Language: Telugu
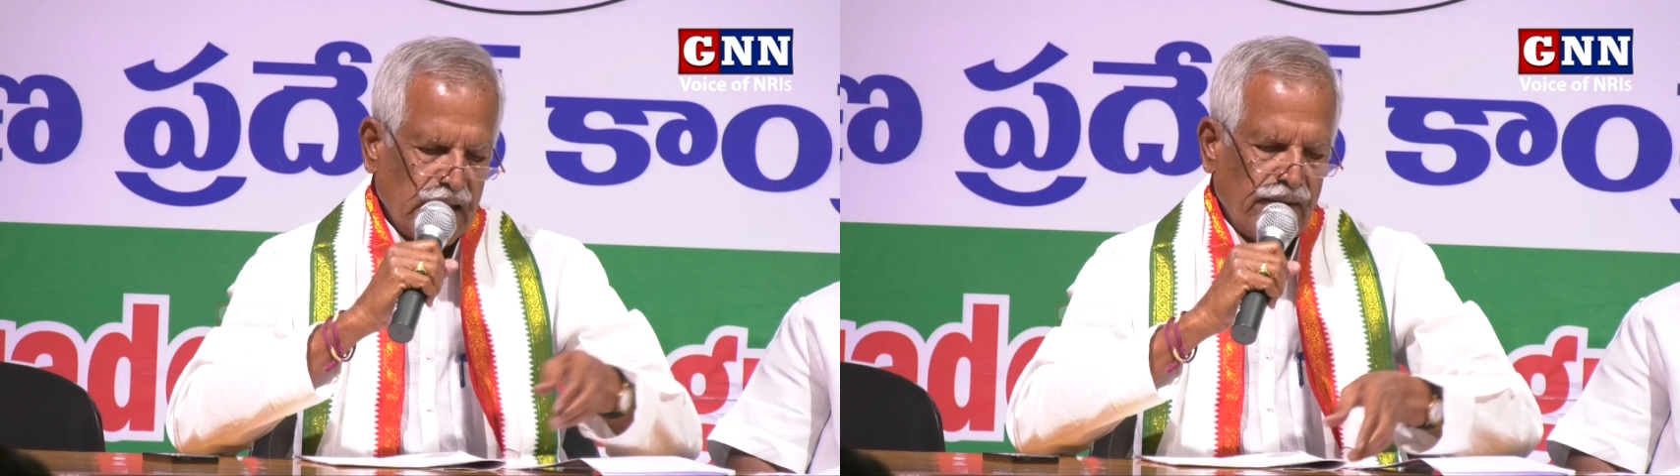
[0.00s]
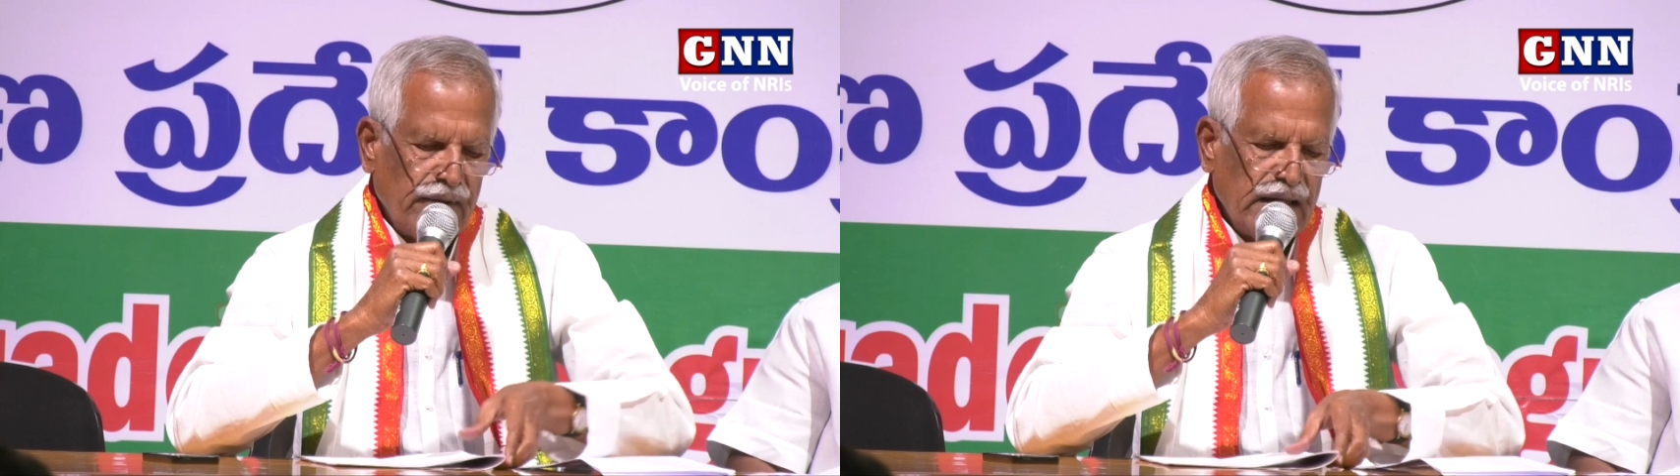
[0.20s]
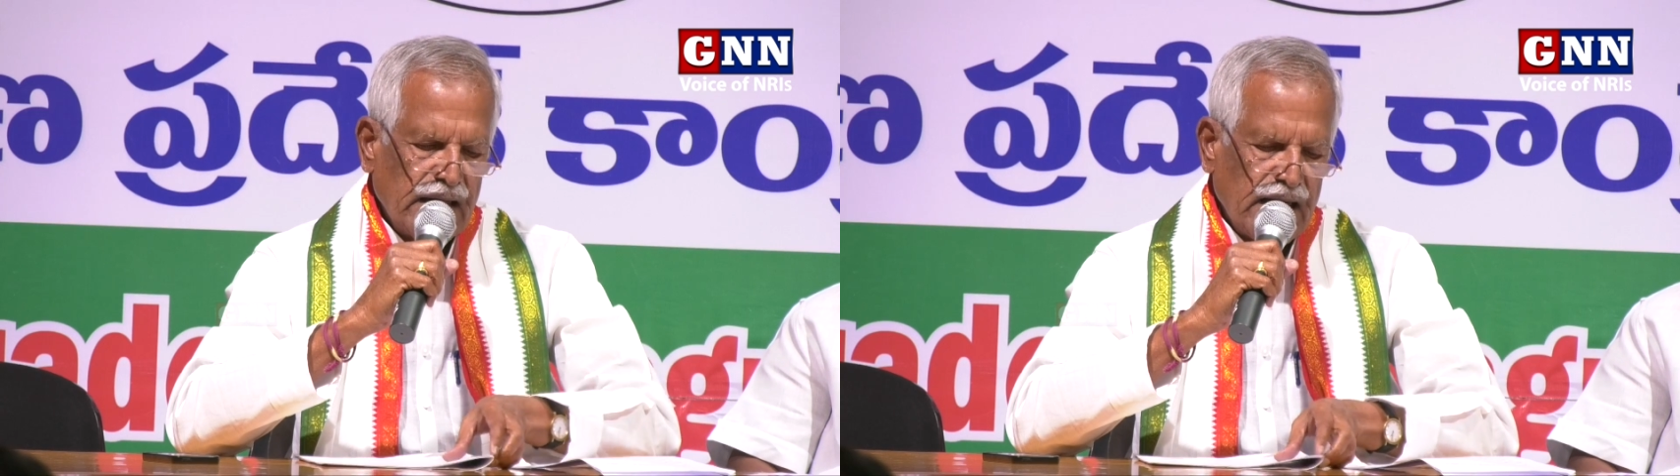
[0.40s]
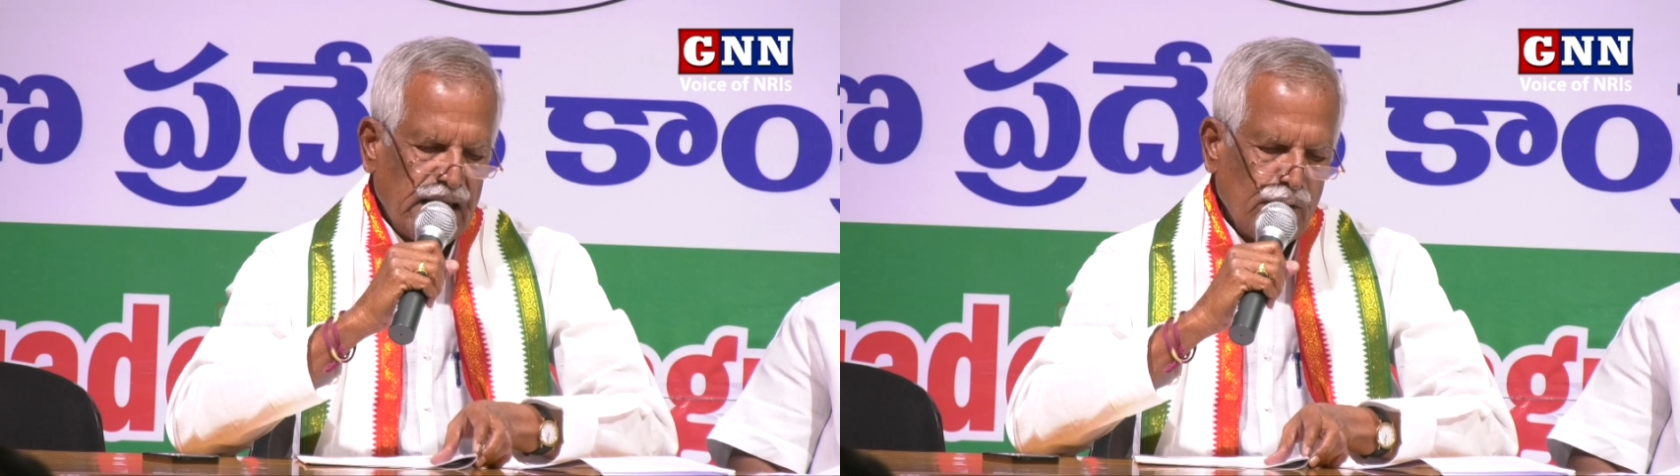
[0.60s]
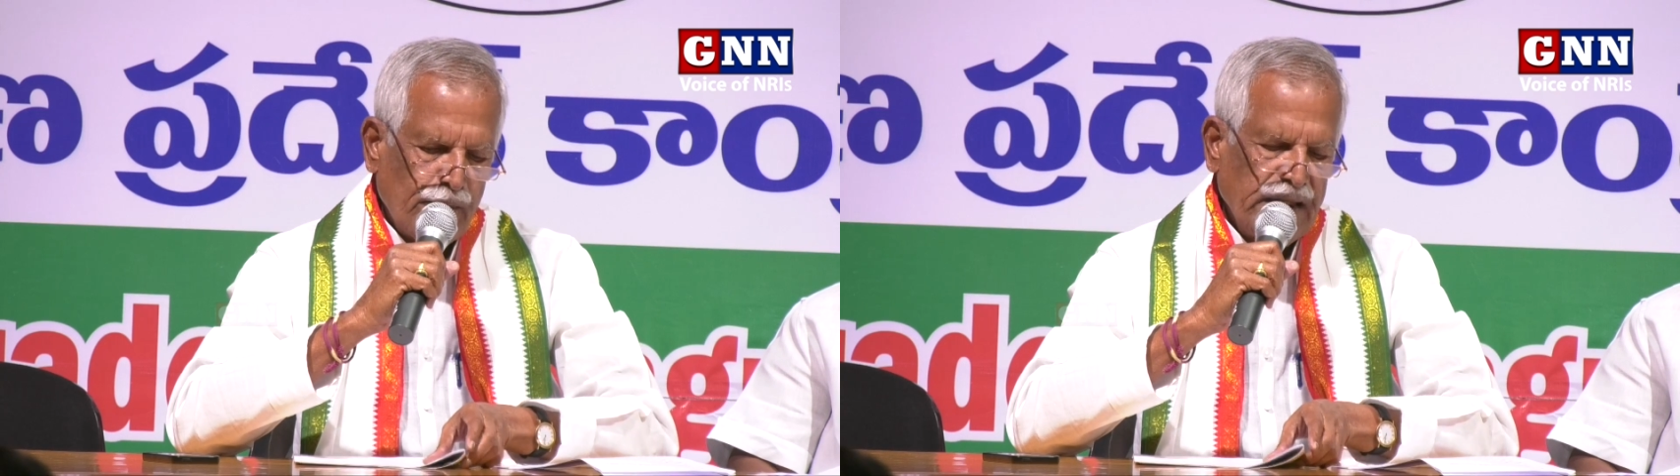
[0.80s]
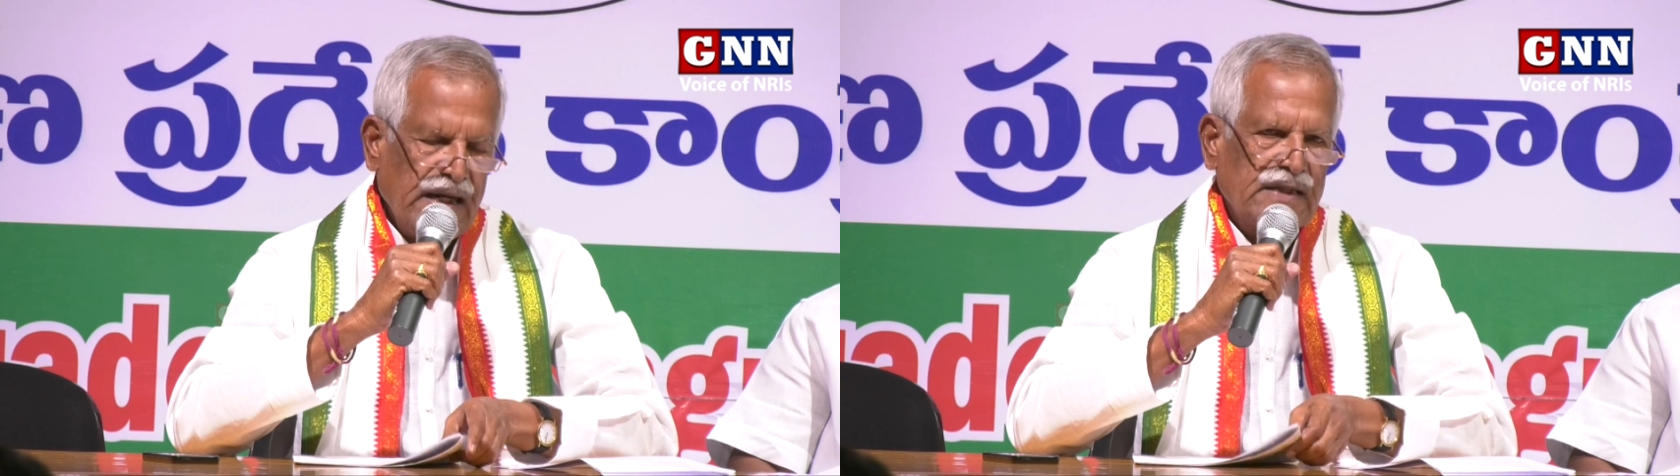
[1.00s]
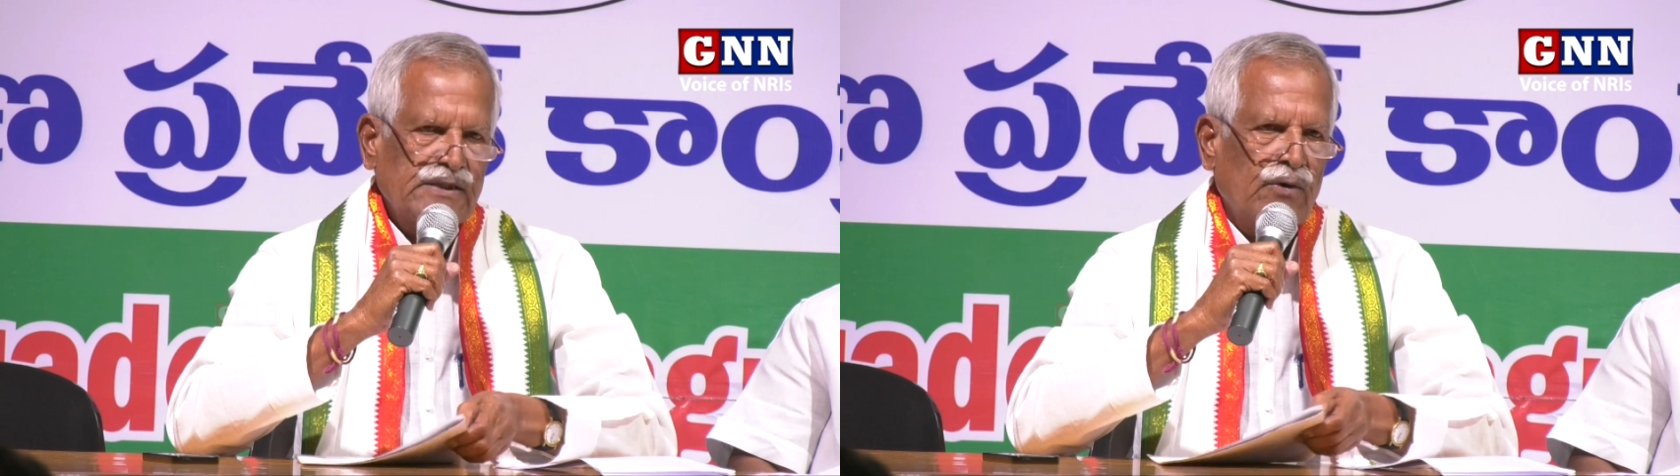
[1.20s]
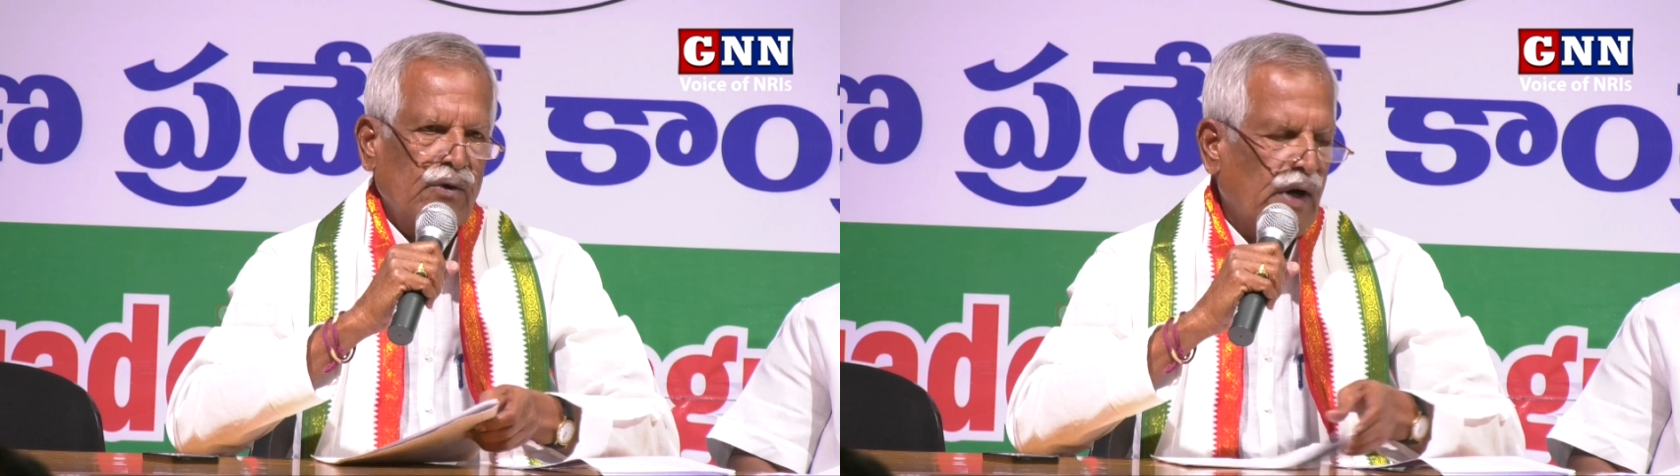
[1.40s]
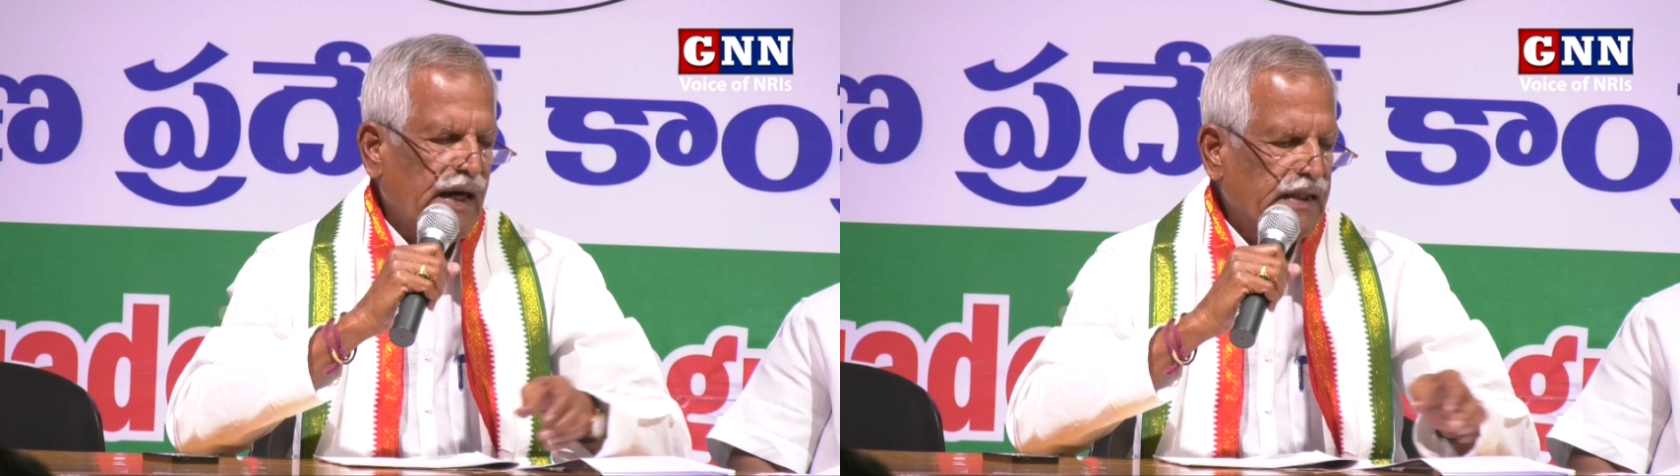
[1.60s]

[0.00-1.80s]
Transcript: గవర్నర్ గారి ఉపన్యాసంలో